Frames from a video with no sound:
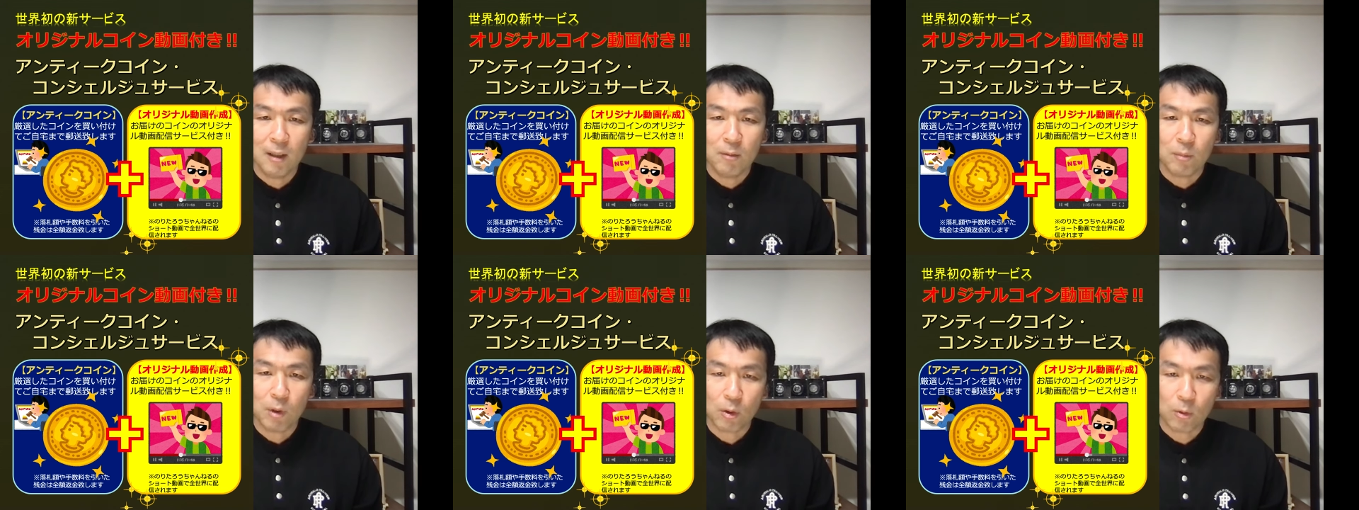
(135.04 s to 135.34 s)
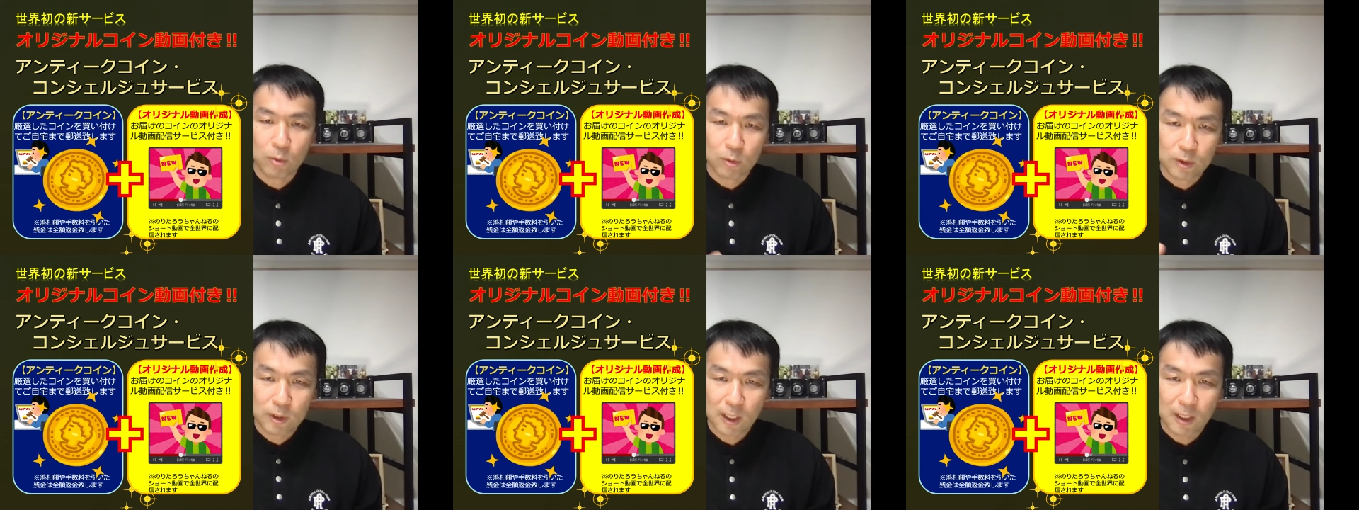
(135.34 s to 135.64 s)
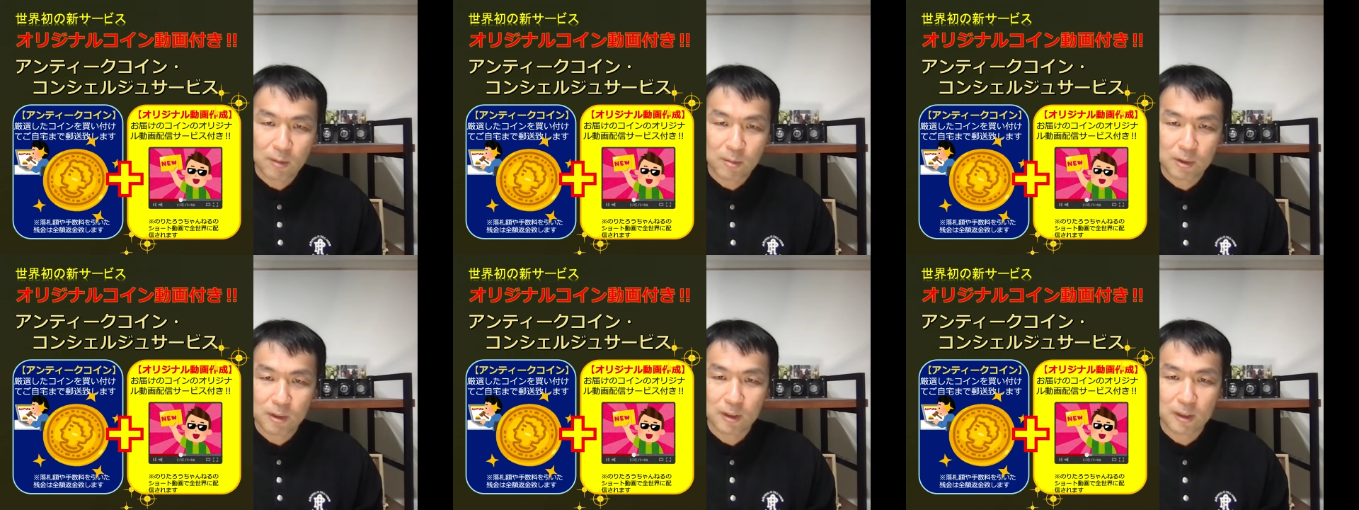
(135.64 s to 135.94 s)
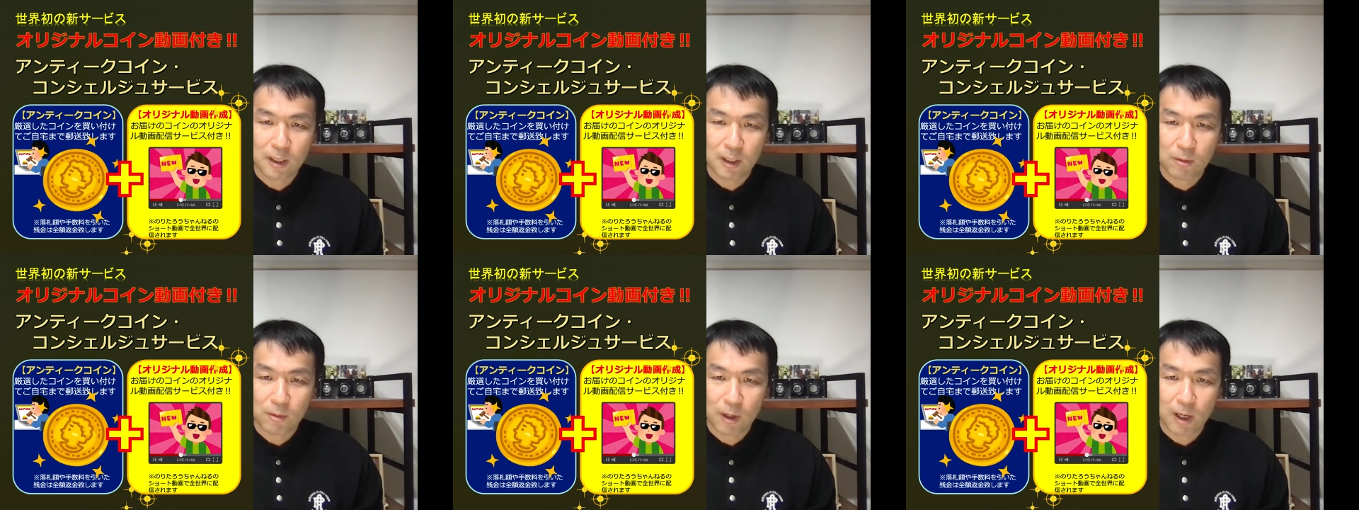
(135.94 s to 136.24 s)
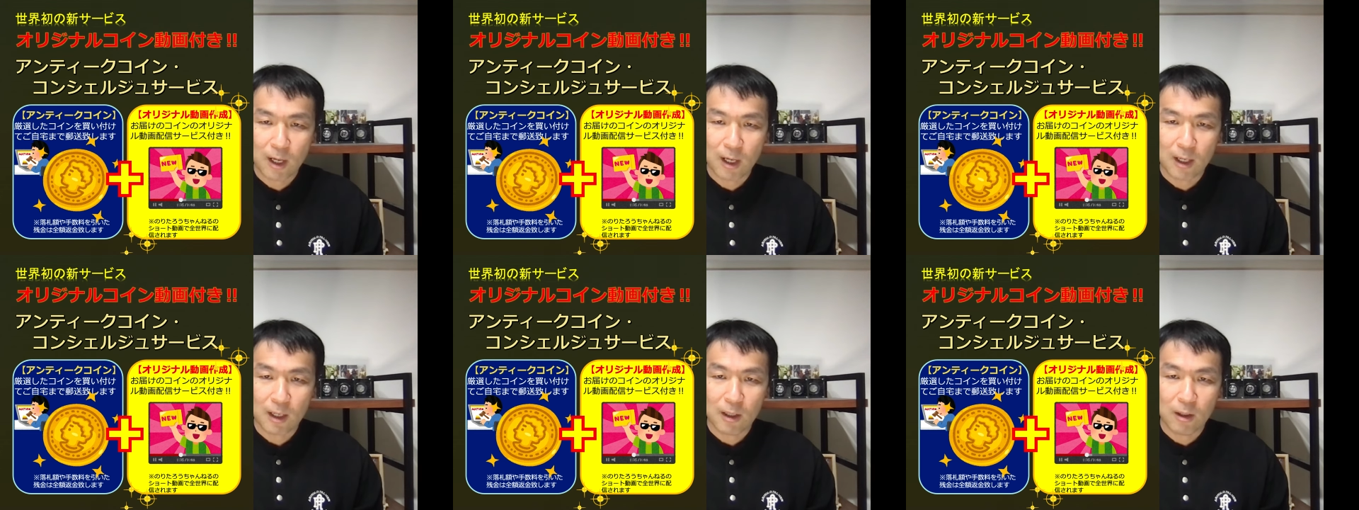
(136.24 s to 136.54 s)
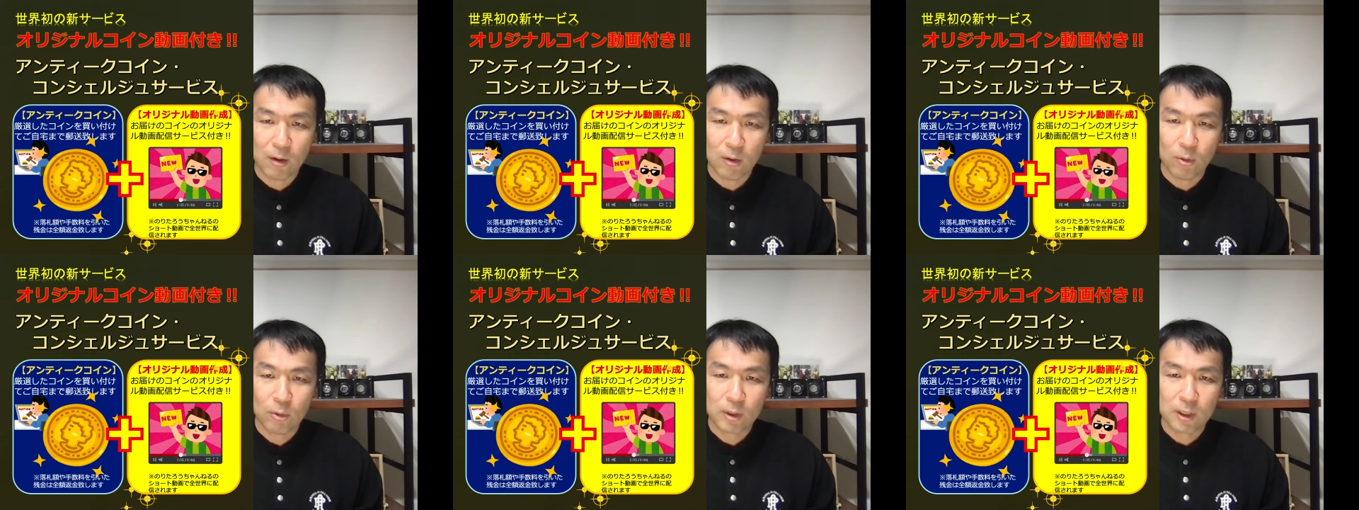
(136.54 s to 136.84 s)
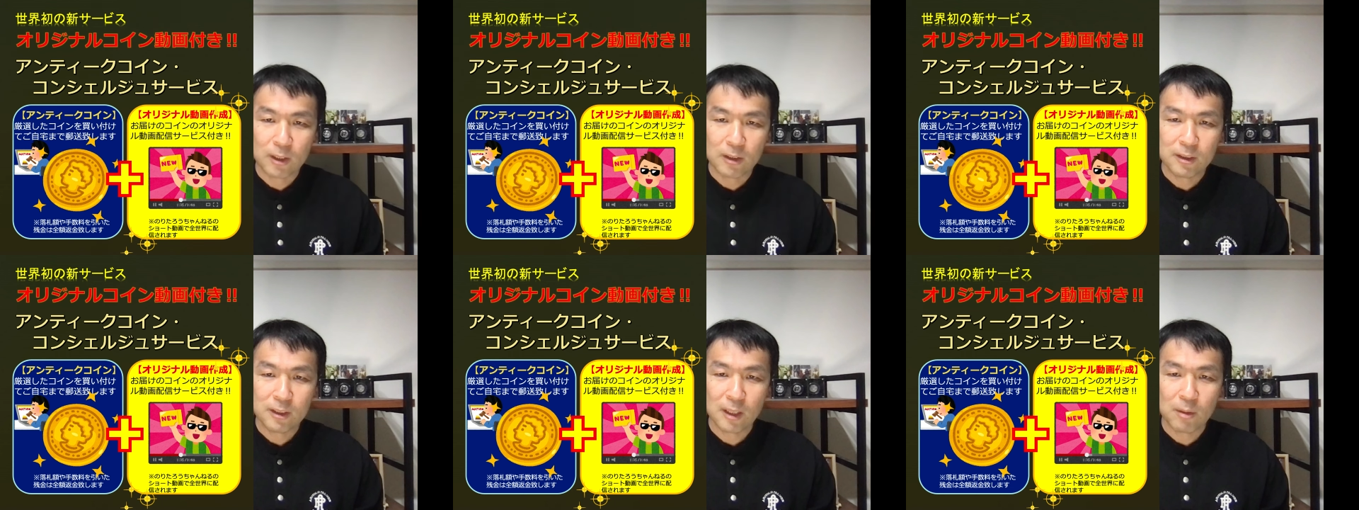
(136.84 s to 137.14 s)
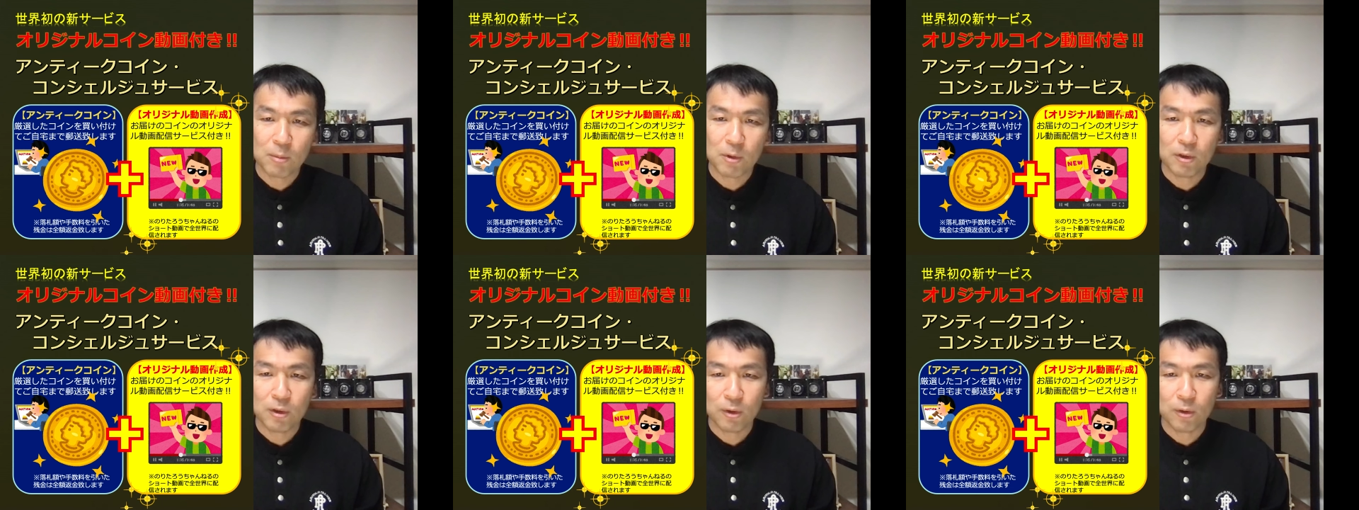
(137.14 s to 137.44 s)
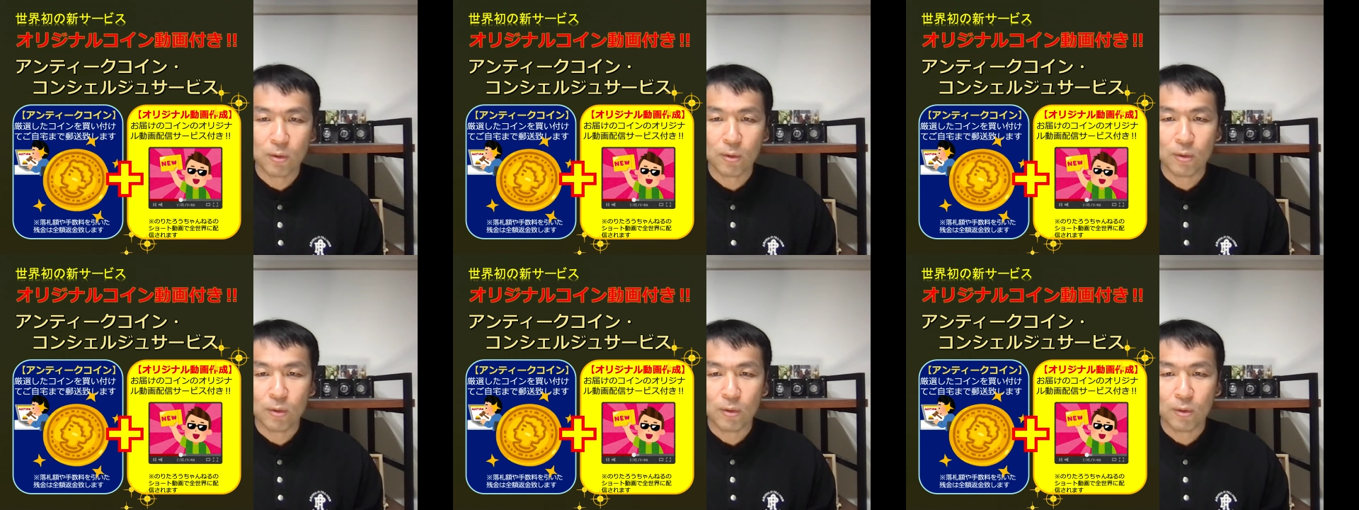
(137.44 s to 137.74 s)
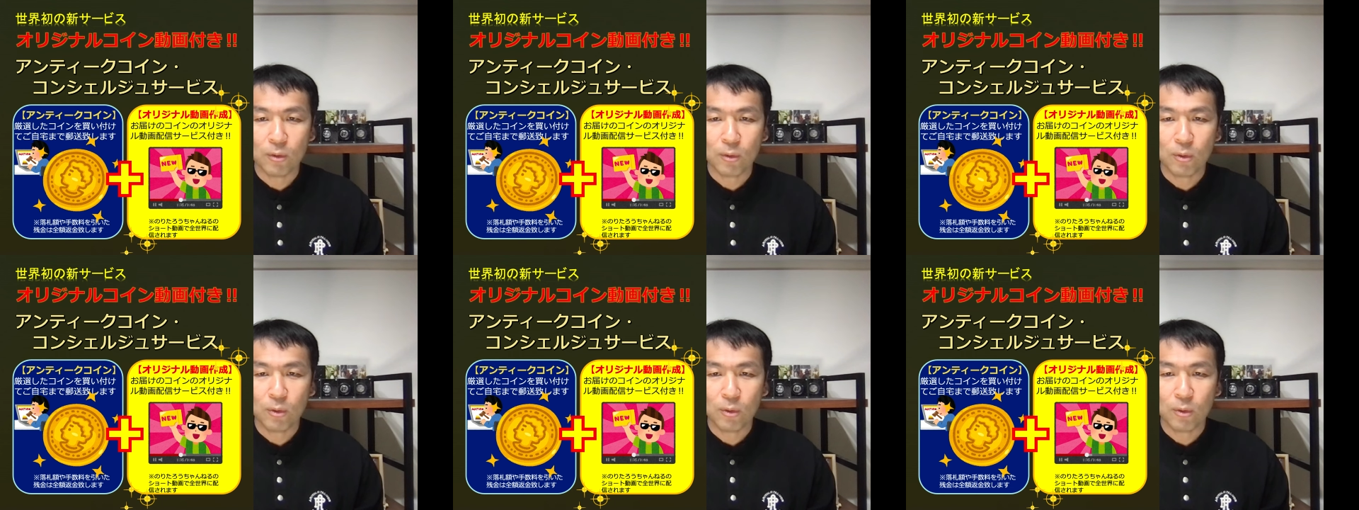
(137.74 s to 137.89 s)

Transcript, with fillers: まあ、このサービスではお客様の